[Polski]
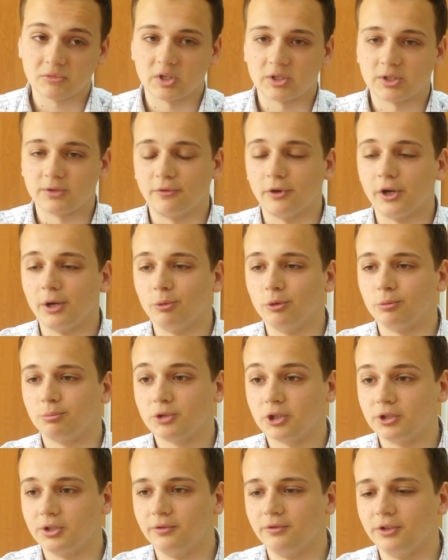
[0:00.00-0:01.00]
swojemu
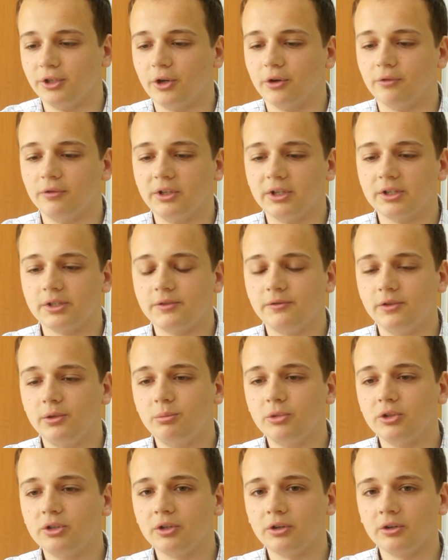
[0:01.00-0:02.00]
przeciwnikowi,
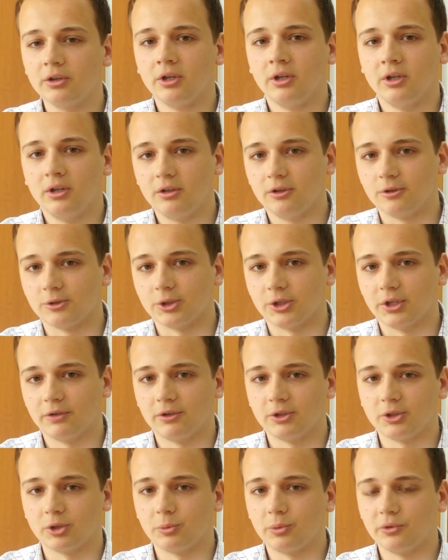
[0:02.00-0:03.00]
nazwijmy to, i
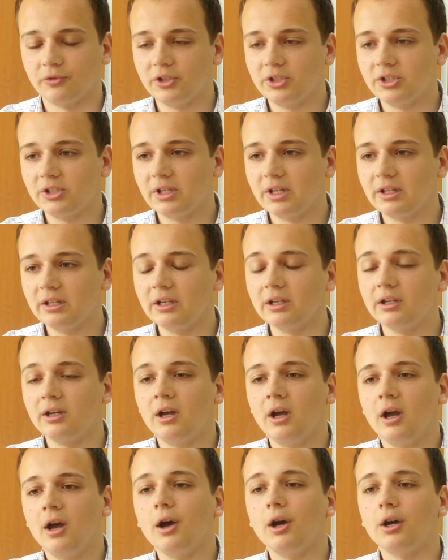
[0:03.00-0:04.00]
oczekiwać odpowiedzi na nie,
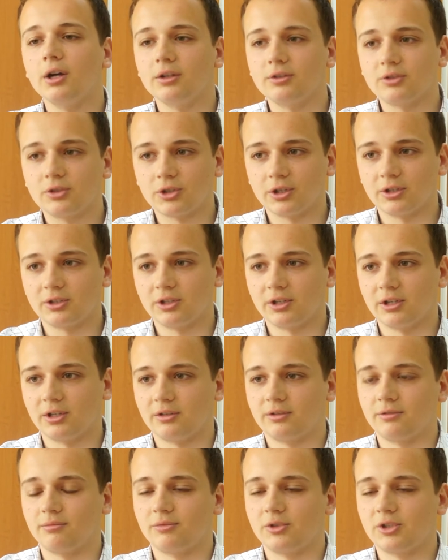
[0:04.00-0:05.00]
a
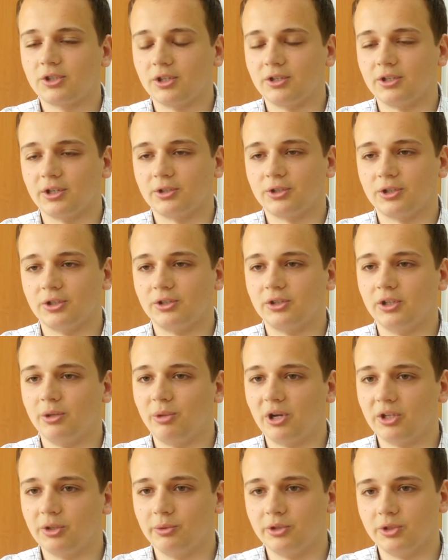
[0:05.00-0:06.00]
trzecia, trzecia część
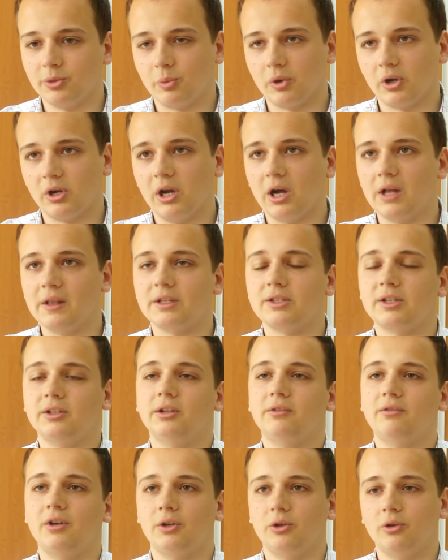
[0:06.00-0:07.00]
debaty będzie polegała na
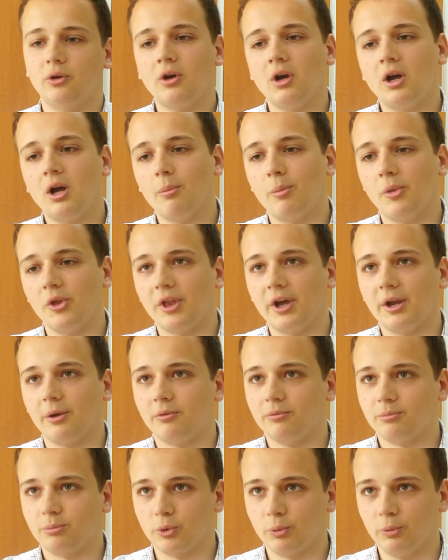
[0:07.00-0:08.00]
zadawaniu pytań
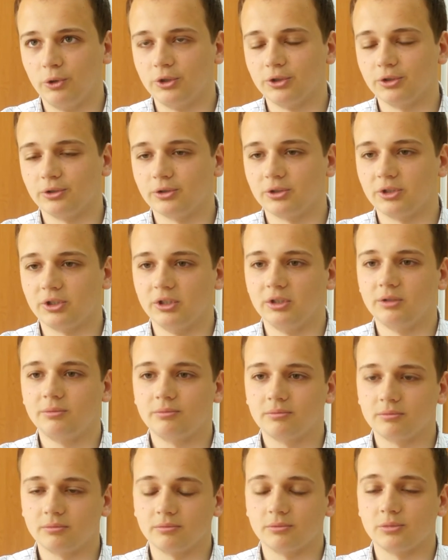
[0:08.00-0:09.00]
publiczności
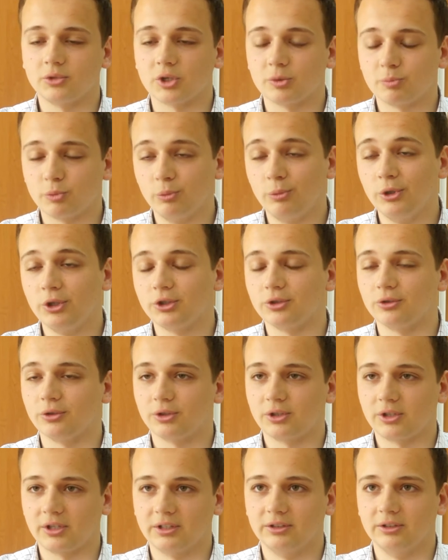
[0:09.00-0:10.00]
przez
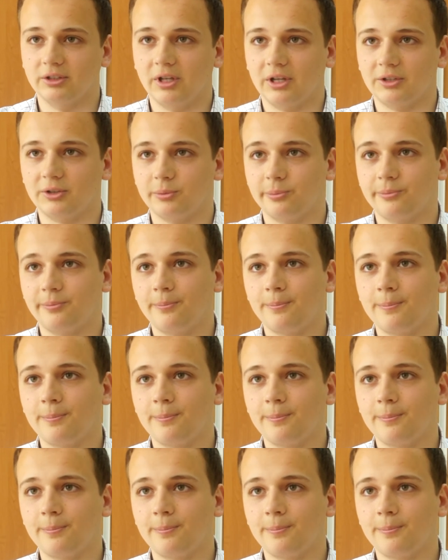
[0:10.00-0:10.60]
publiczność kandydatom.